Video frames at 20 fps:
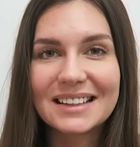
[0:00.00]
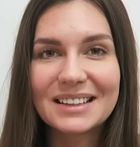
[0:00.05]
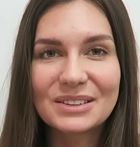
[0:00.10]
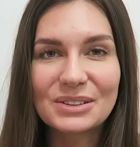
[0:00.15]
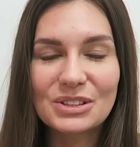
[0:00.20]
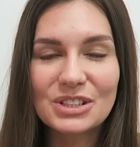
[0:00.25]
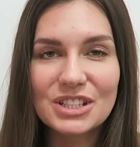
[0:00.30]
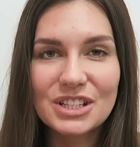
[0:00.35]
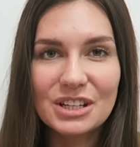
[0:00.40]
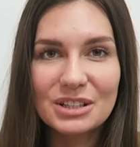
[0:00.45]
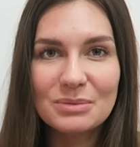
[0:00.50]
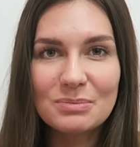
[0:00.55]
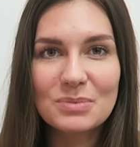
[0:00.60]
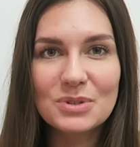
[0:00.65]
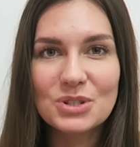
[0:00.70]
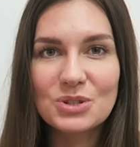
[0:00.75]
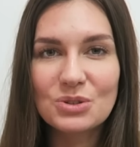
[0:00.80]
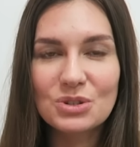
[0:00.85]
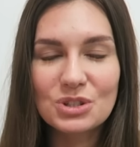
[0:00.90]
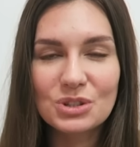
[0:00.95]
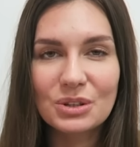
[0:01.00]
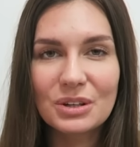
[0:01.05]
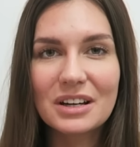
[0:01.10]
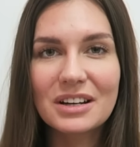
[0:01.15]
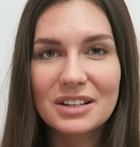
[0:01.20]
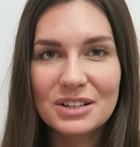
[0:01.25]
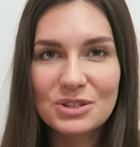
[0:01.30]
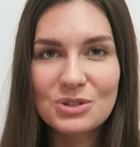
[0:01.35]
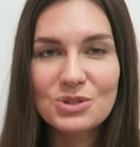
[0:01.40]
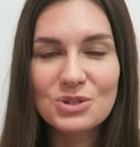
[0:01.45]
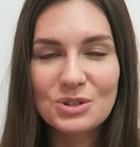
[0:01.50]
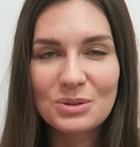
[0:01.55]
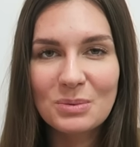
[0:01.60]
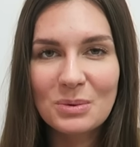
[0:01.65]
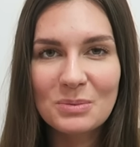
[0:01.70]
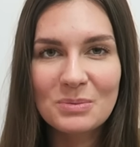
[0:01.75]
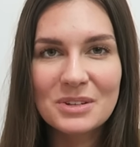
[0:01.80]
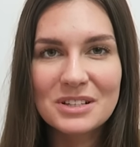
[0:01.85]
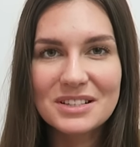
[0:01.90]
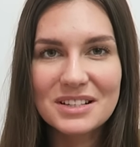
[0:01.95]
да, то есть я не пишу, что я хочу,
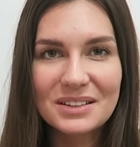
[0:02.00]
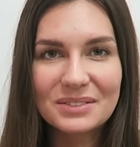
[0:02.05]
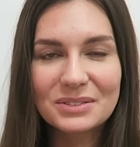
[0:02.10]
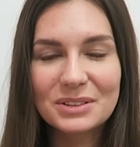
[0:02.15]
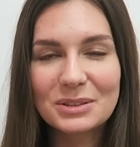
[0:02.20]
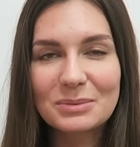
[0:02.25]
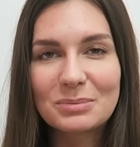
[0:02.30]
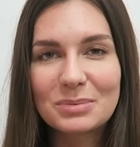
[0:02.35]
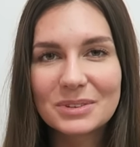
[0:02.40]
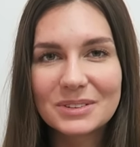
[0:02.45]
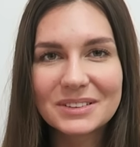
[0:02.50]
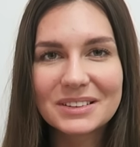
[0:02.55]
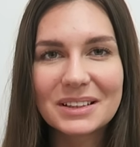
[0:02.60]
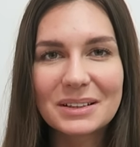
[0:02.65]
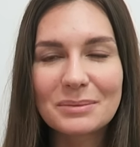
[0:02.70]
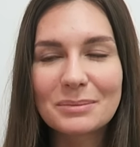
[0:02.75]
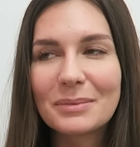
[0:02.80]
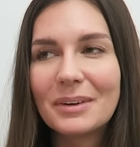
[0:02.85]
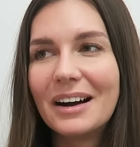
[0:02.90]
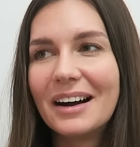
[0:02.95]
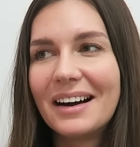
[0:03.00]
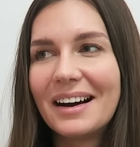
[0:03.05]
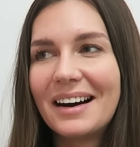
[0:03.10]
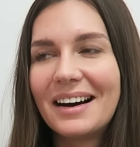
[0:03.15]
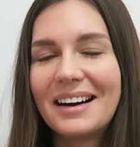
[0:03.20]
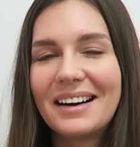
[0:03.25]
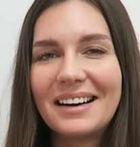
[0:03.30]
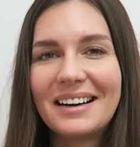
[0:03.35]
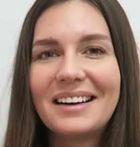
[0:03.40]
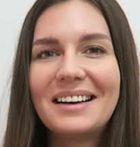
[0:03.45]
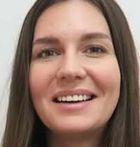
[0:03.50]
чтобы у меня завтра был там э,